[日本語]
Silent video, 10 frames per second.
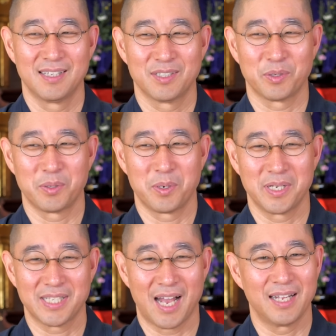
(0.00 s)
そのよう
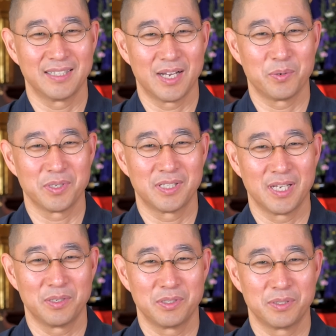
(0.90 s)
にして判断をし
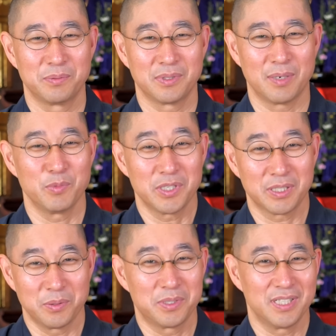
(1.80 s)
ている自分が無意
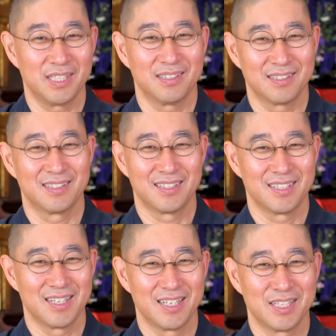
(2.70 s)
識のうちに。
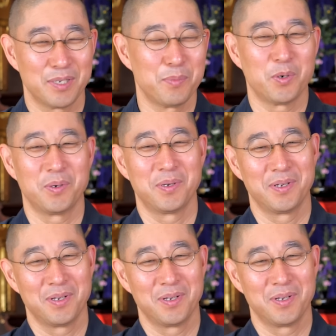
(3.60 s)
でも、